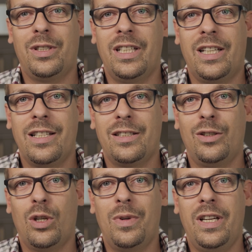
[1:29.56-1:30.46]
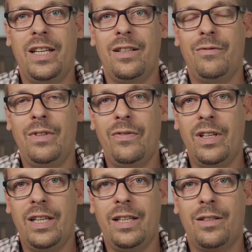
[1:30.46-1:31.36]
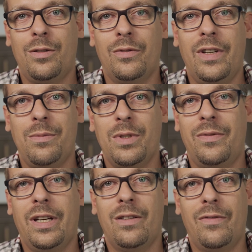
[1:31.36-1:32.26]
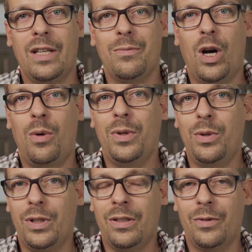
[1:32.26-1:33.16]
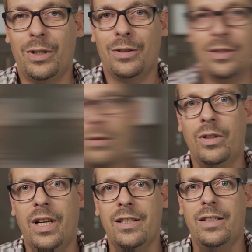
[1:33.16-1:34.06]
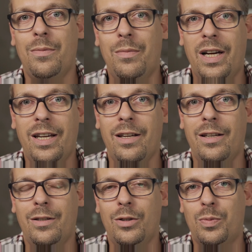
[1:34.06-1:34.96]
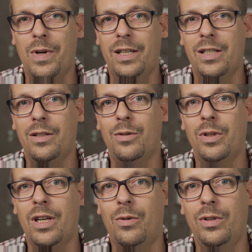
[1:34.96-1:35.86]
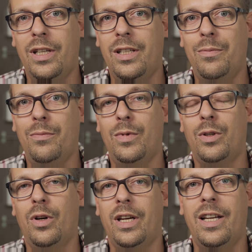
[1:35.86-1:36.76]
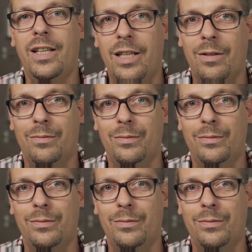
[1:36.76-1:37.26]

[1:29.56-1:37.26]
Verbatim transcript: solltet ihr ganz genau überlegen, wie viel Licht zu welchem Zweck in welchem Raum benötigt wird. Und ganz nebenbei spart ihr durch Herunterdimmen noch Energie.